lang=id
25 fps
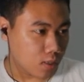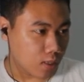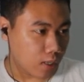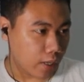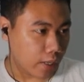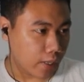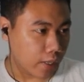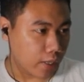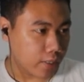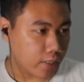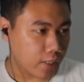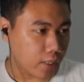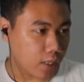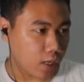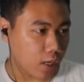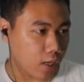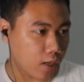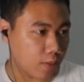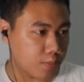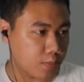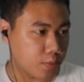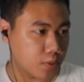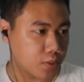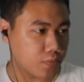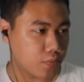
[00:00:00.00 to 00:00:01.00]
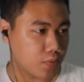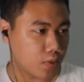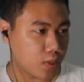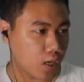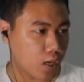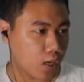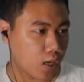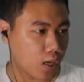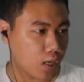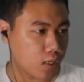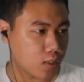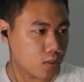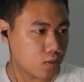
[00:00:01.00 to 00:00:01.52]
kayaknya habis
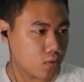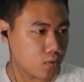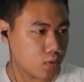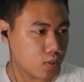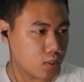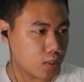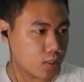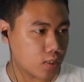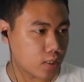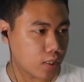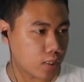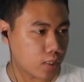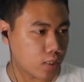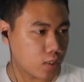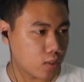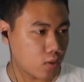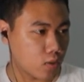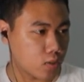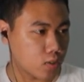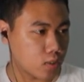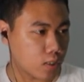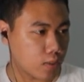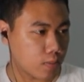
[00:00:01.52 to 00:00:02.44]
viral langsung di take down